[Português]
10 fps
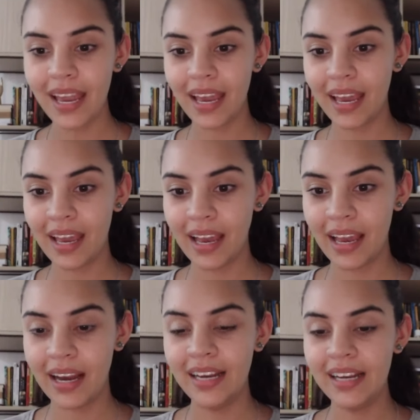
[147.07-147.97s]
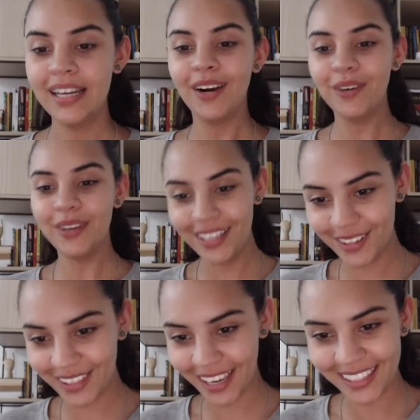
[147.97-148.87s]
É, o
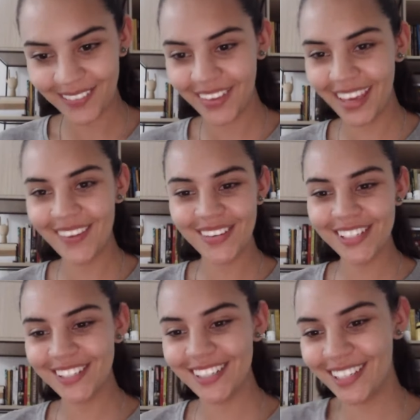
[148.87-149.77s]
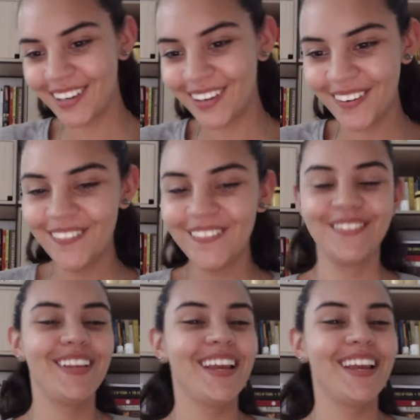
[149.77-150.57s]
Nico tá aí também, beijo, Nico.